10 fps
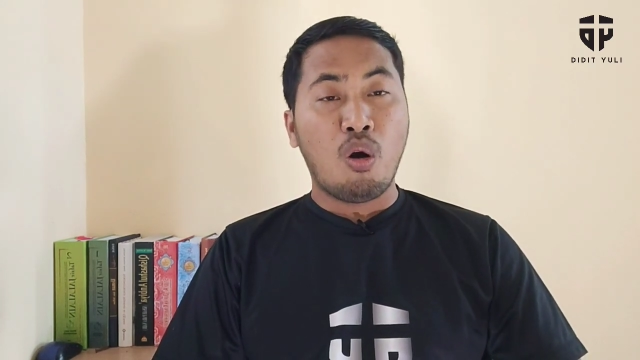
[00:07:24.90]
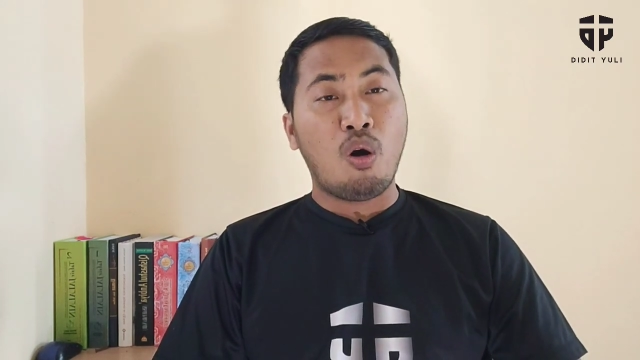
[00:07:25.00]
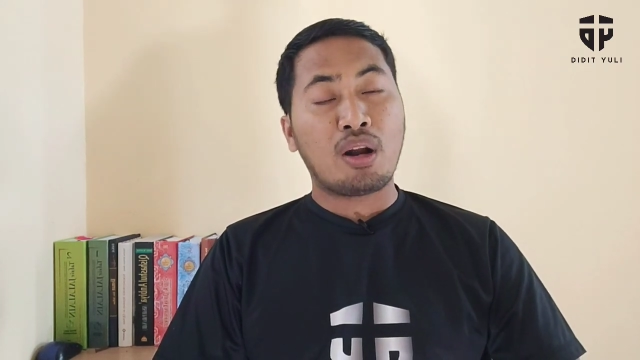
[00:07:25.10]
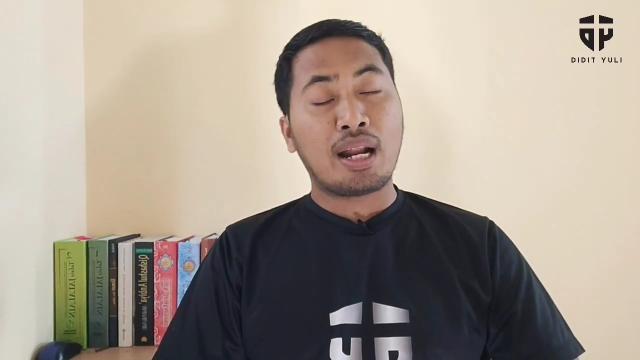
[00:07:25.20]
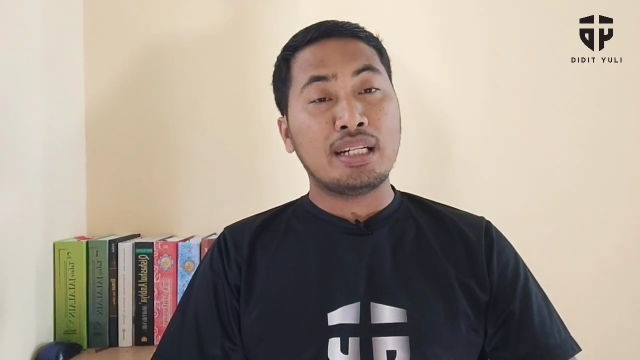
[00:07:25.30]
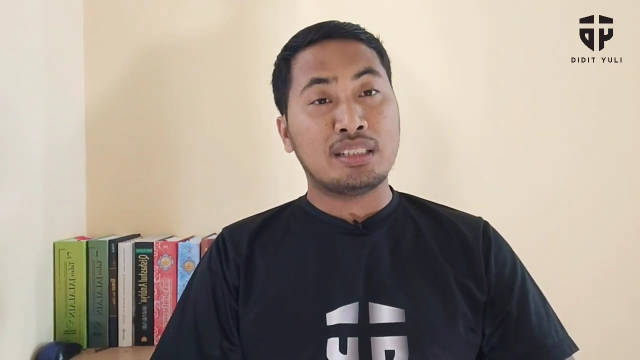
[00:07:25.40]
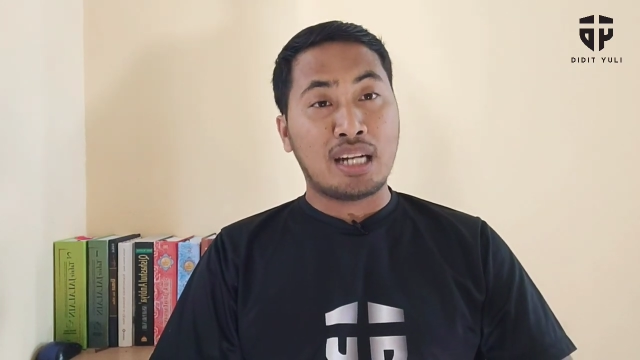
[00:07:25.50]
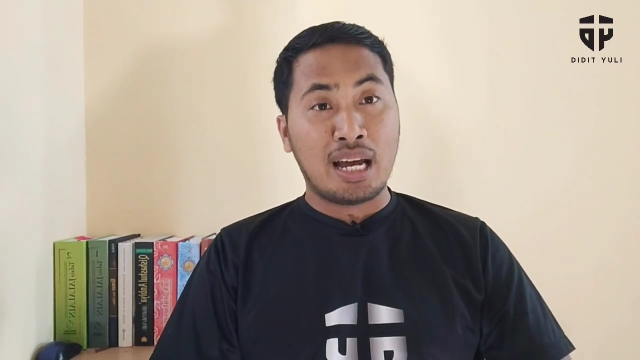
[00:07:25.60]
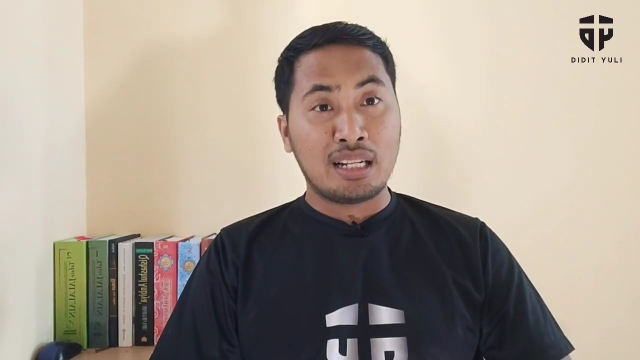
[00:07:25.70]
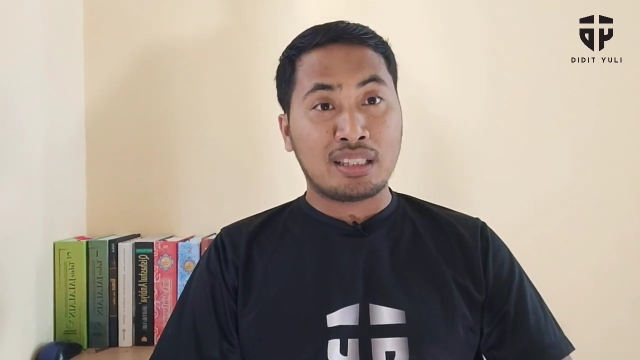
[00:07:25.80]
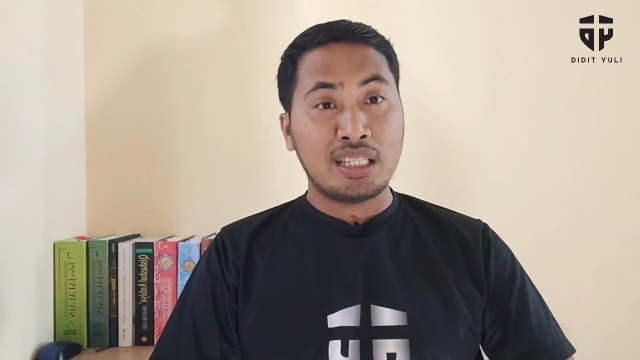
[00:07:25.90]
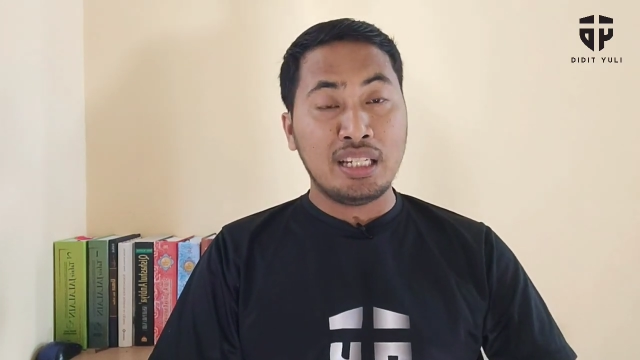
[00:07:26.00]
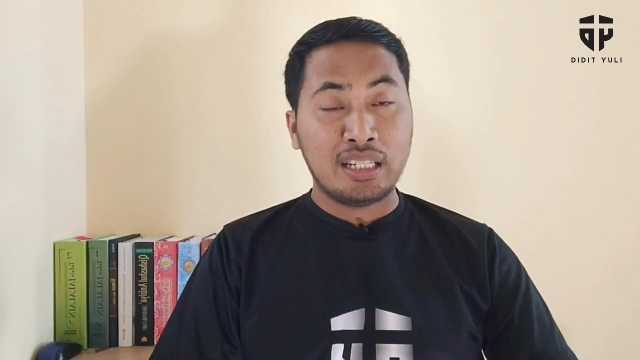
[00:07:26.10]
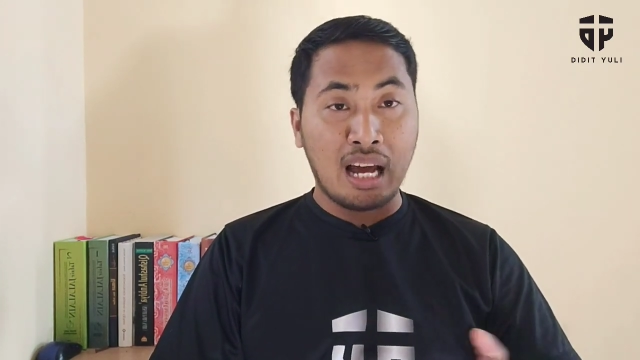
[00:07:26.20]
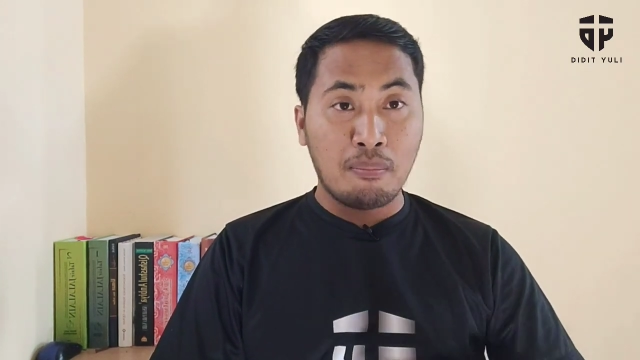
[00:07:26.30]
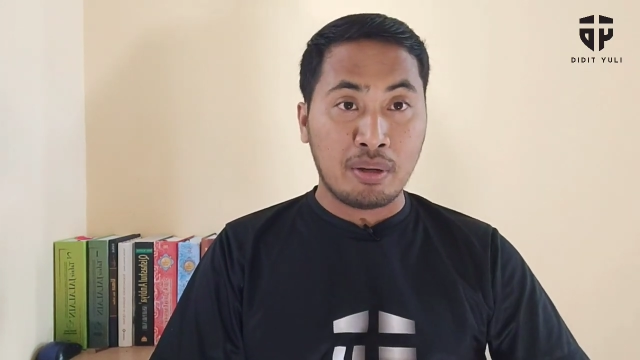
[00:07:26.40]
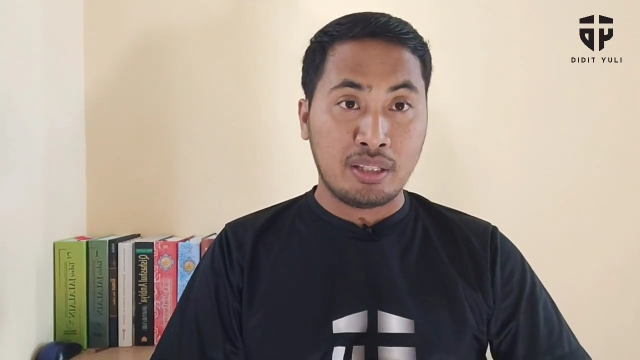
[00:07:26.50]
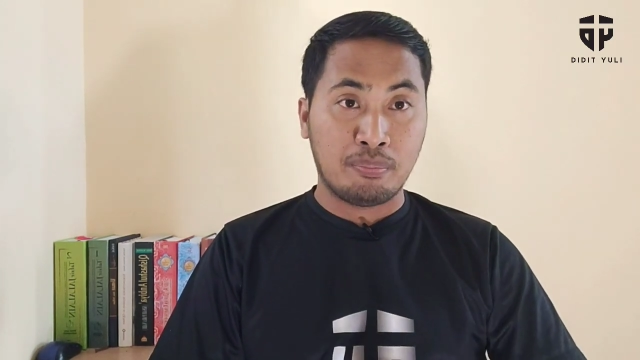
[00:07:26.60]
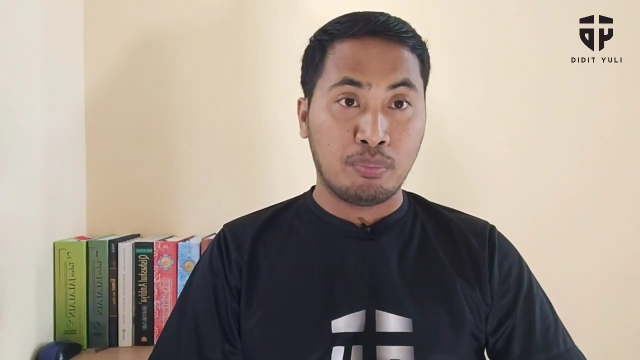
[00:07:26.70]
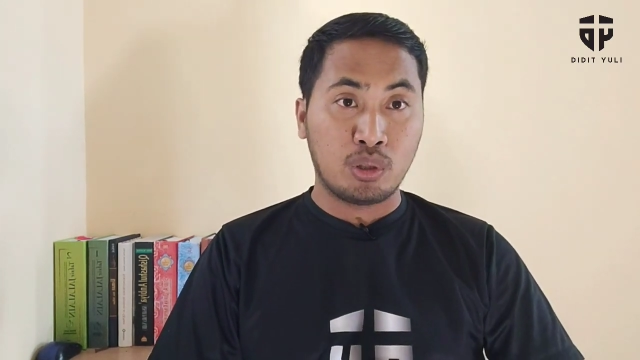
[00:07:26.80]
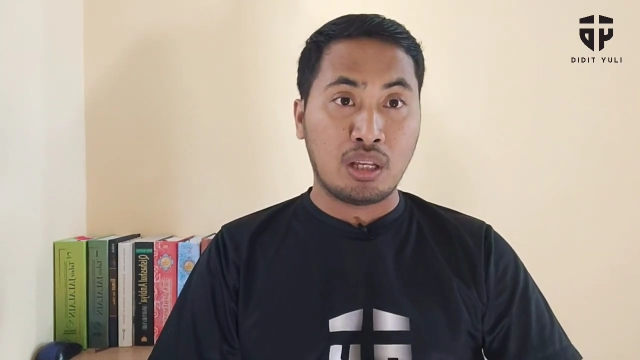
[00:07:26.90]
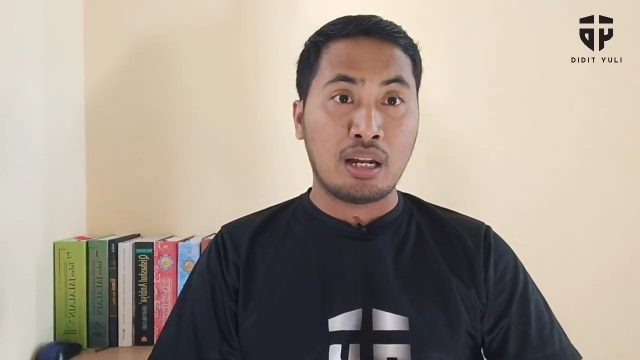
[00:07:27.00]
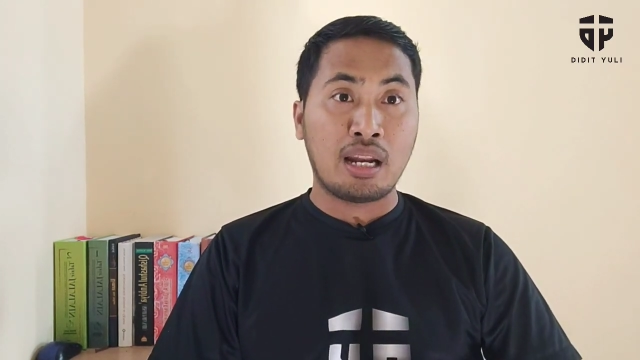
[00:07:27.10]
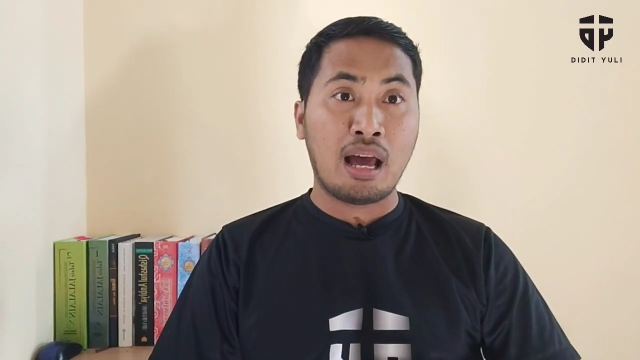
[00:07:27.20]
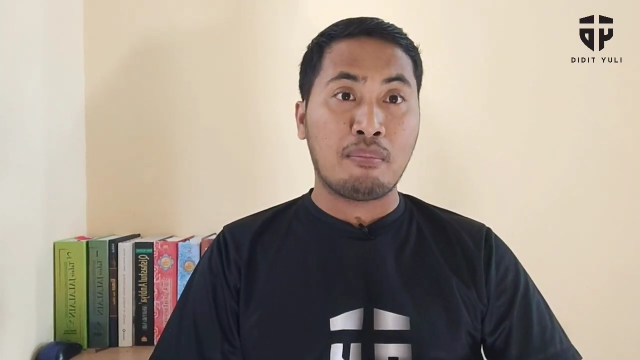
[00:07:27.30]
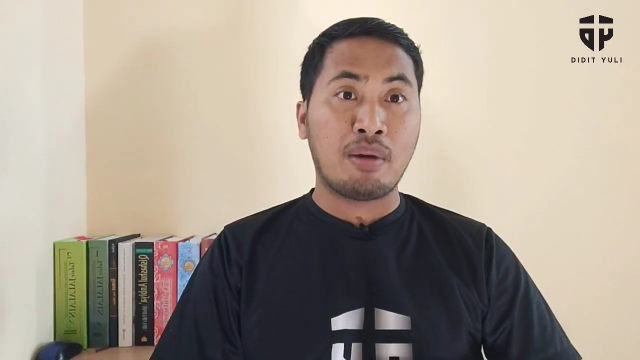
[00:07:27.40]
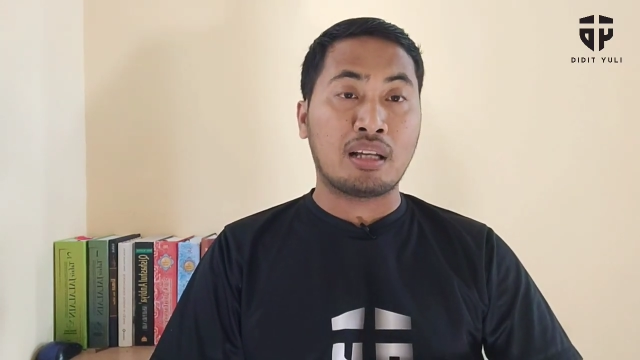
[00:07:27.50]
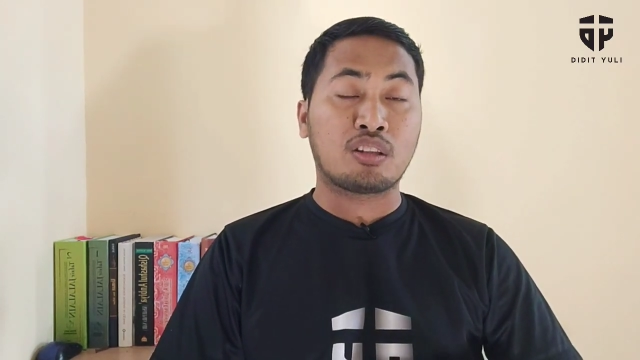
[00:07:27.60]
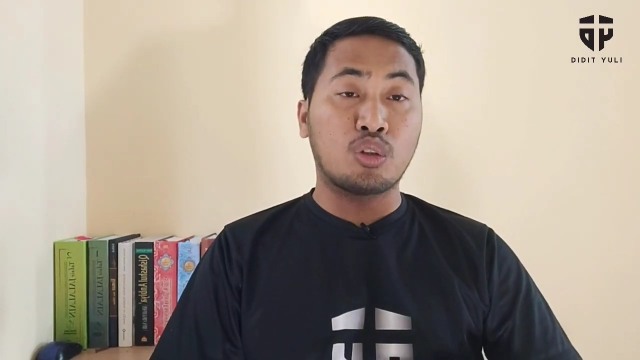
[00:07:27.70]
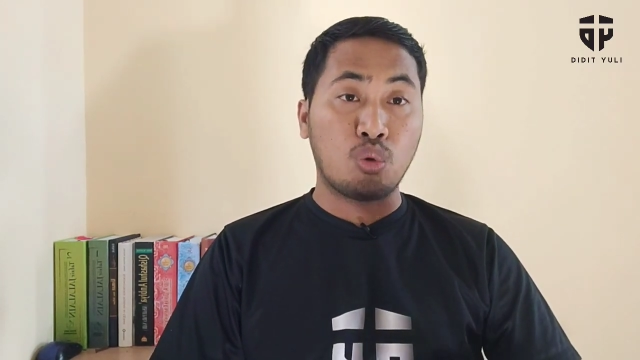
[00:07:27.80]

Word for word: orang Israel tidak menyebut nama